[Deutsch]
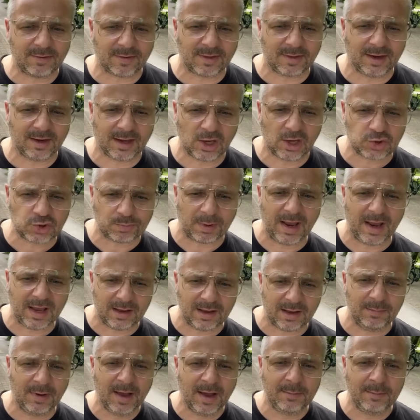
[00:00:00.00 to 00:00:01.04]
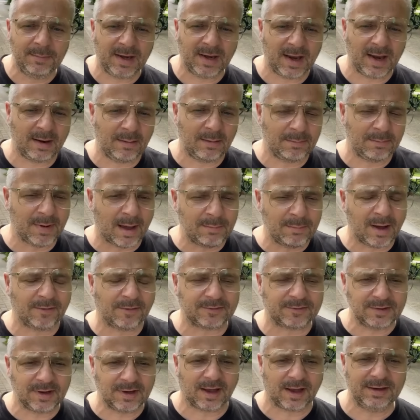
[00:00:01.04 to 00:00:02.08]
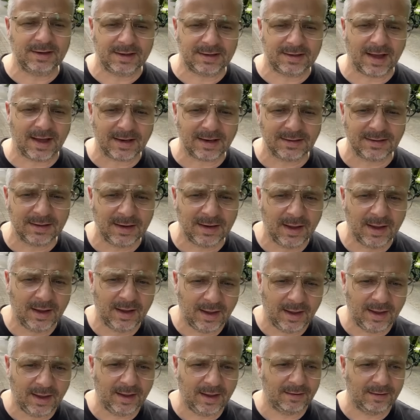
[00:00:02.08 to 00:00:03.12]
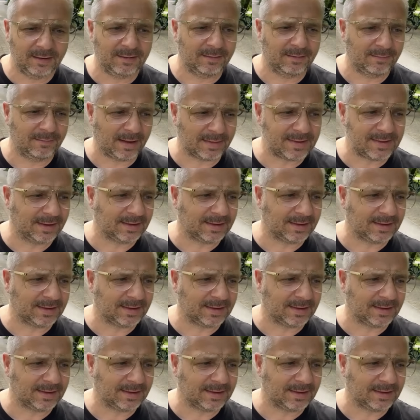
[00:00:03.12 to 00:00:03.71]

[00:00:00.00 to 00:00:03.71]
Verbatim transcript: wir sind in Gesprächen mit einem namhaften Kandidaten. Äh, um, dann,